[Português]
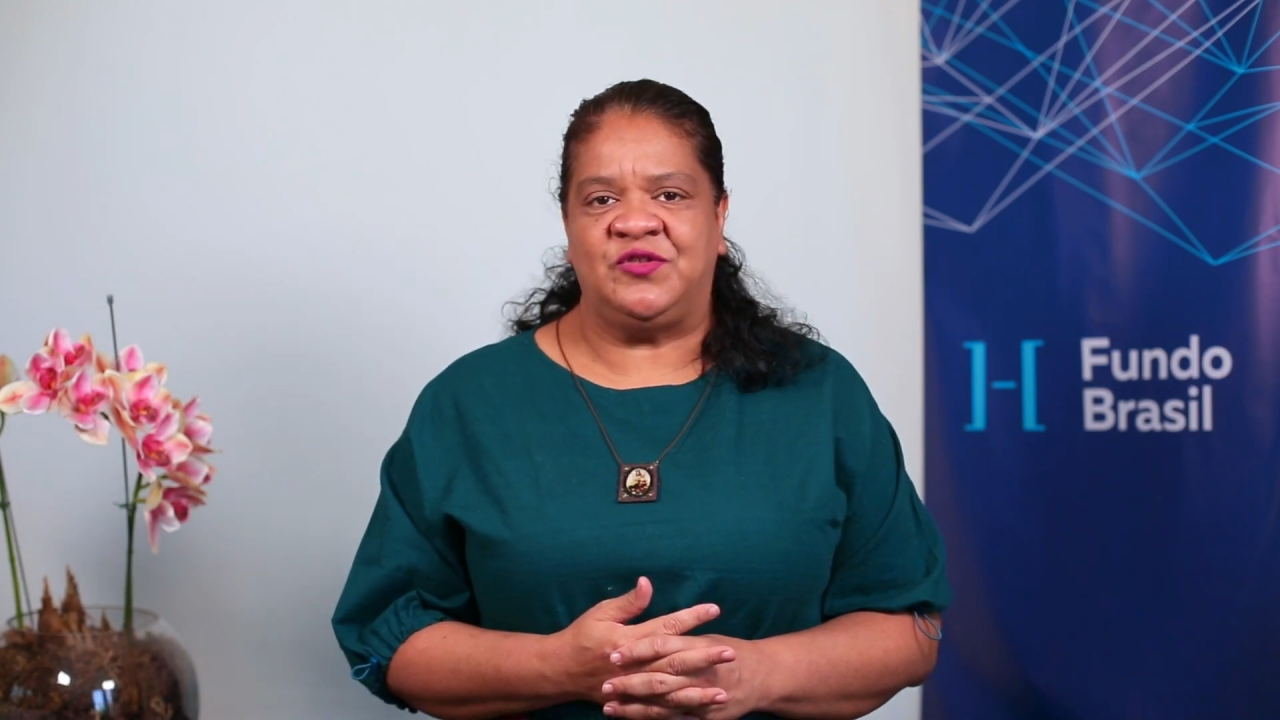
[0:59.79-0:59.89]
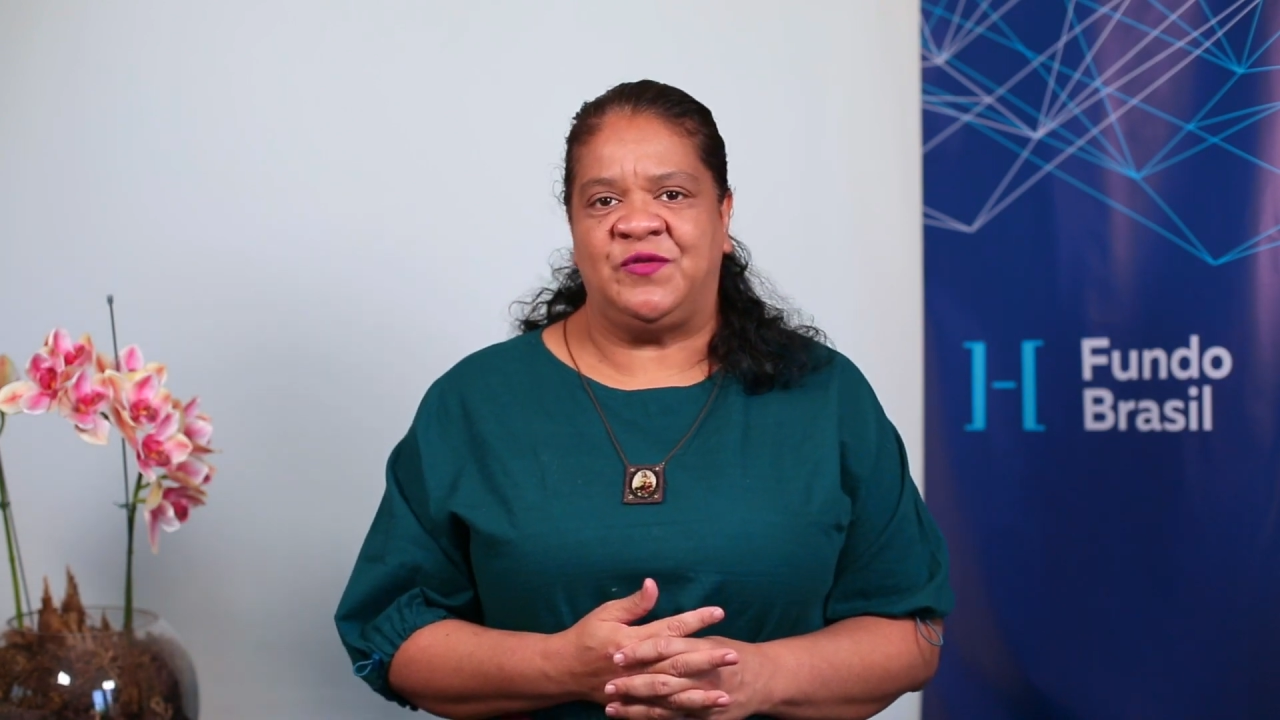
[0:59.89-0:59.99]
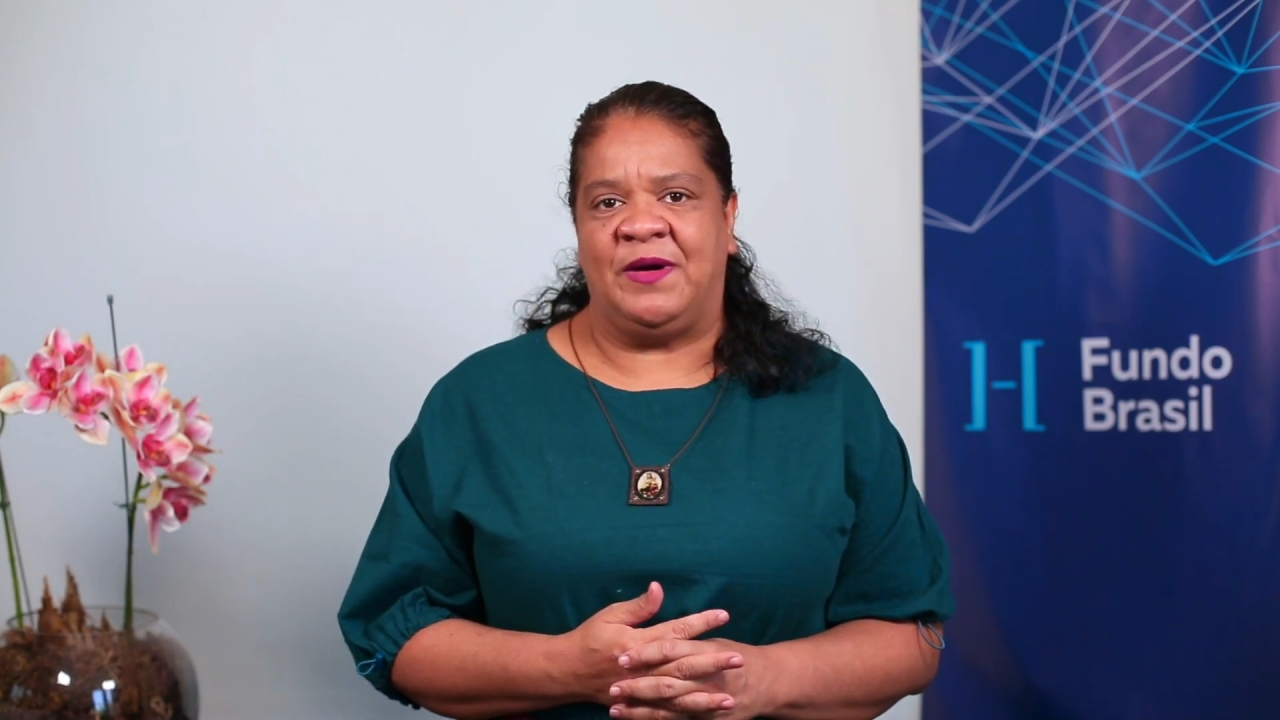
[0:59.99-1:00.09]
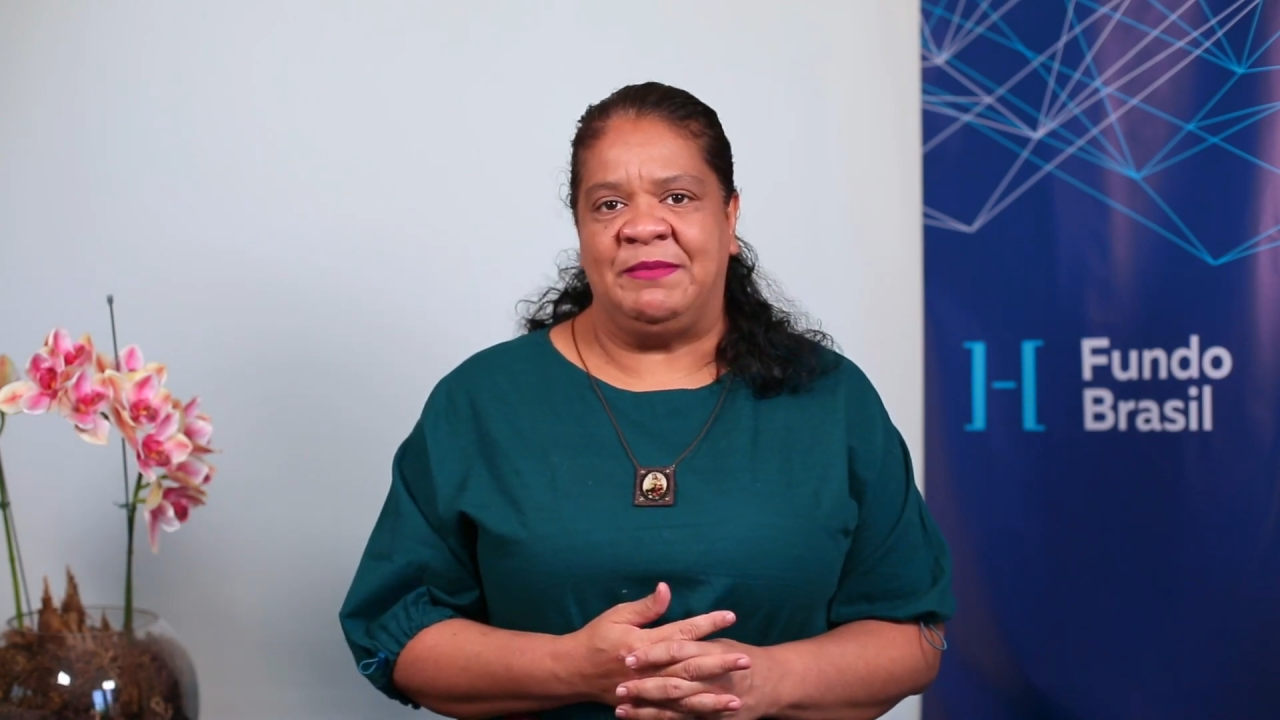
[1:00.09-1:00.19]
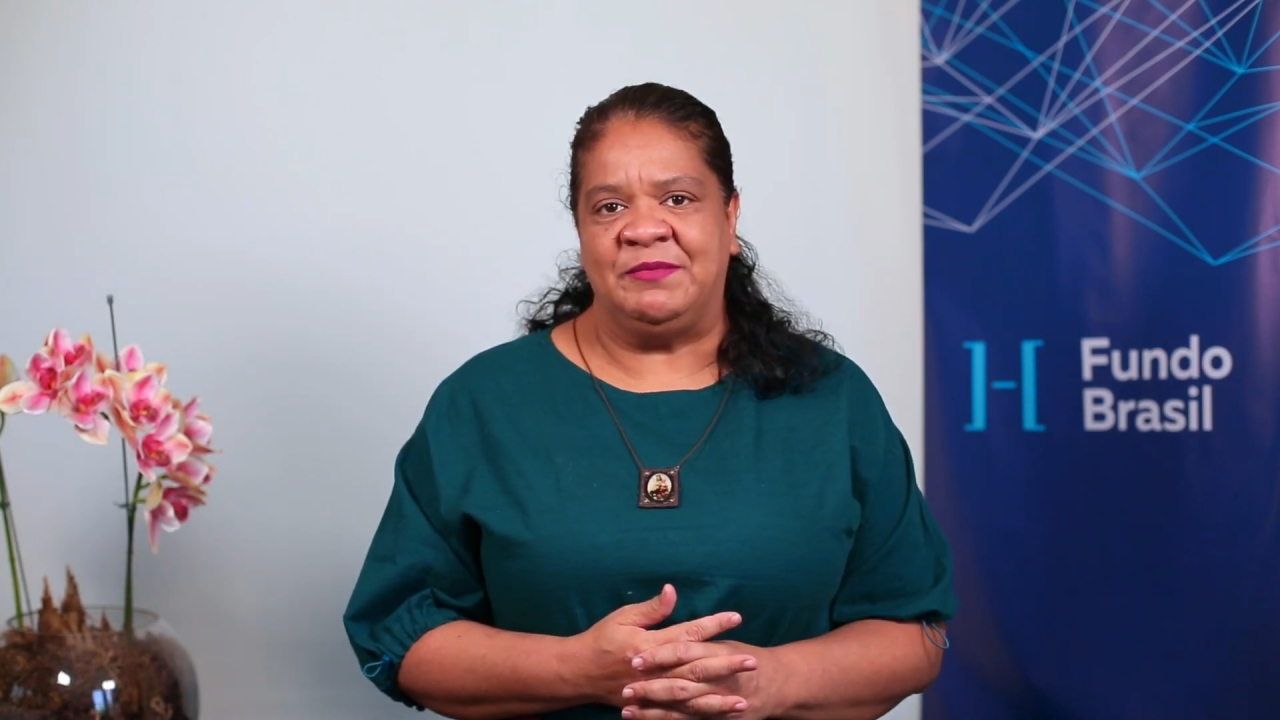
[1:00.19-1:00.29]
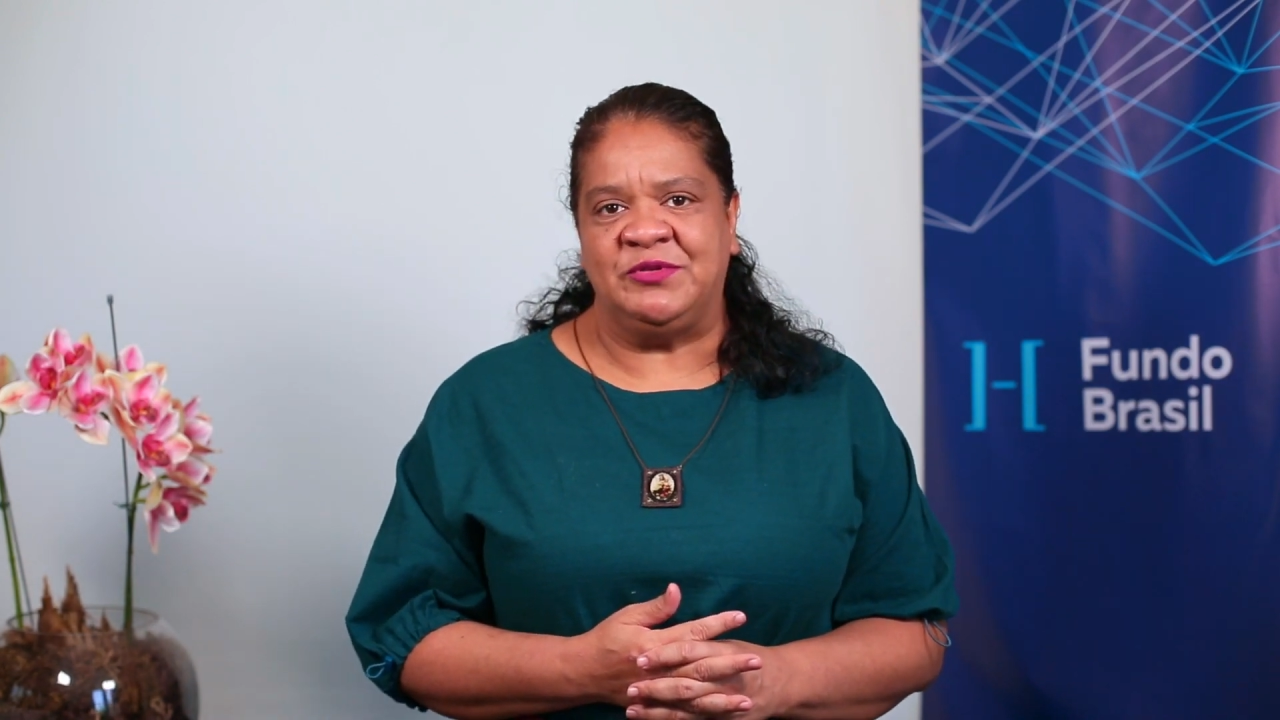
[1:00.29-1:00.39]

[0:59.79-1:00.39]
de forma